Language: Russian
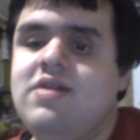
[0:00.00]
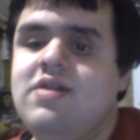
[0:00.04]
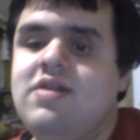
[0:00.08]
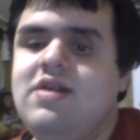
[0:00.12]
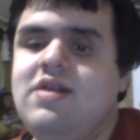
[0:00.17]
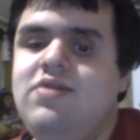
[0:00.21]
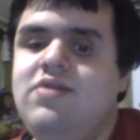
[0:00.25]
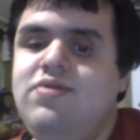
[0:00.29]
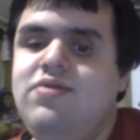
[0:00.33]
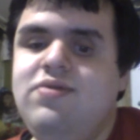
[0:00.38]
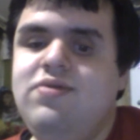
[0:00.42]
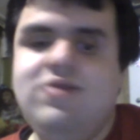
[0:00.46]

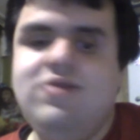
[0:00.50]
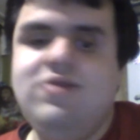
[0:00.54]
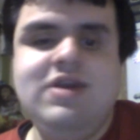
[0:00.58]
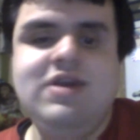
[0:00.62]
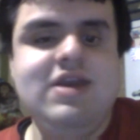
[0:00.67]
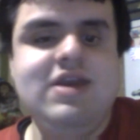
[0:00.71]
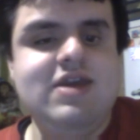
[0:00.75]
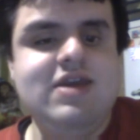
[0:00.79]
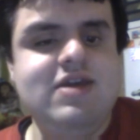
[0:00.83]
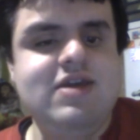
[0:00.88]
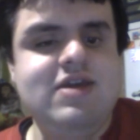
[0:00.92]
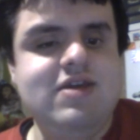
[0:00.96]
Ну
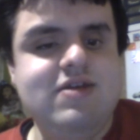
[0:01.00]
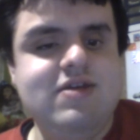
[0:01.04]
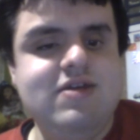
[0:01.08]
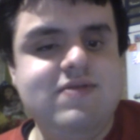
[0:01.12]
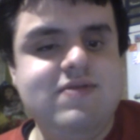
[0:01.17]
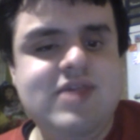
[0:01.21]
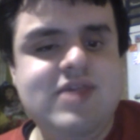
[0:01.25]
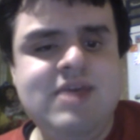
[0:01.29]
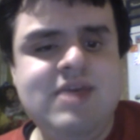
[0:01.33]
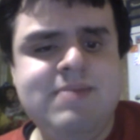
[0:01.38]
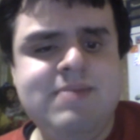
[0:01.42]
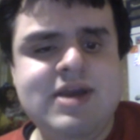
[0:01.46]
и
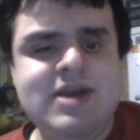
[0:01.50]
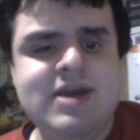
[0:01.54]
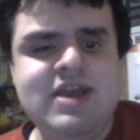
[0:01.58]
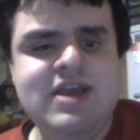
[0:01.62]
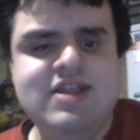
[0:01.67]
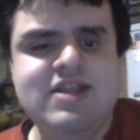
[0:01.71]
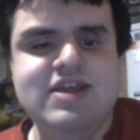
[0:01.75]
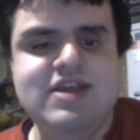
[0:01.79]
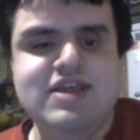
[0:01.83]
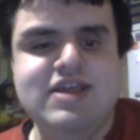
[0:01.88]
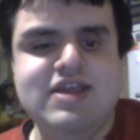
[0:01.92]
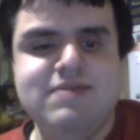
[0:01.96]
все
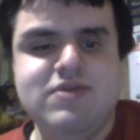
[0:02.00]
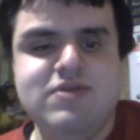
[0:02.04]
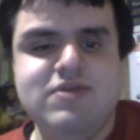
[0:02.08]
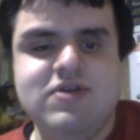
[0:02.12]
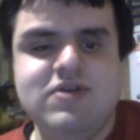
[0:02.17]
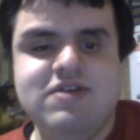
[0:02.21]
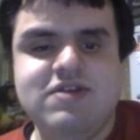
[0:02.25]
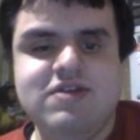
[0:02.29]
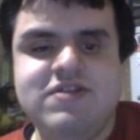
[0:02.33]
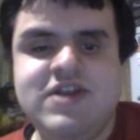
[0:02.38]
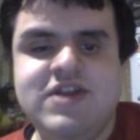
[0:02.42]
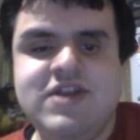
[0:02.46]
поэты
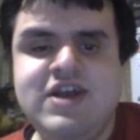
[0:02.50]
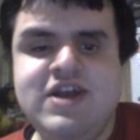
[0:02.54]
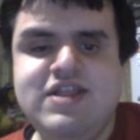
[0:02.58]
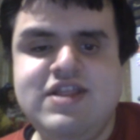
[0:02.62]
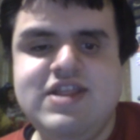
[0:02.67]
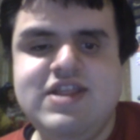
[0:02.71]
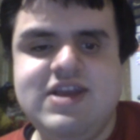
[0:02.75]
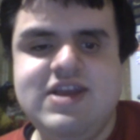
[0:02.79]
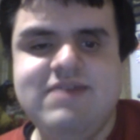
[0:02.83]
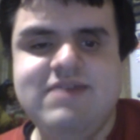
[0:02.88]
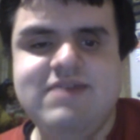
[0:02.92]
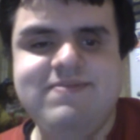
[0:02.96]
немного
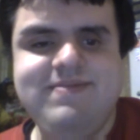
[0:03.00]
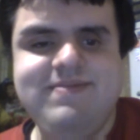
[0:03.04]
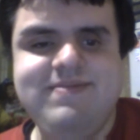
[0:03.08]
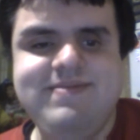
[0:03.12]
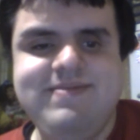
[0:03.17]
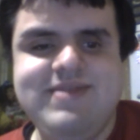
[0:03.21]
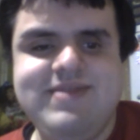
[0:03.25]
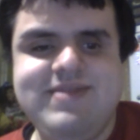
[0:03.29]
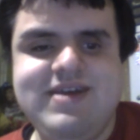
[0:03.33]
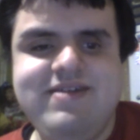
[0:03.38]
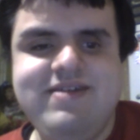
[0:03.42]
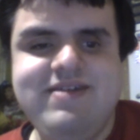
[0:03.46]
странные, да?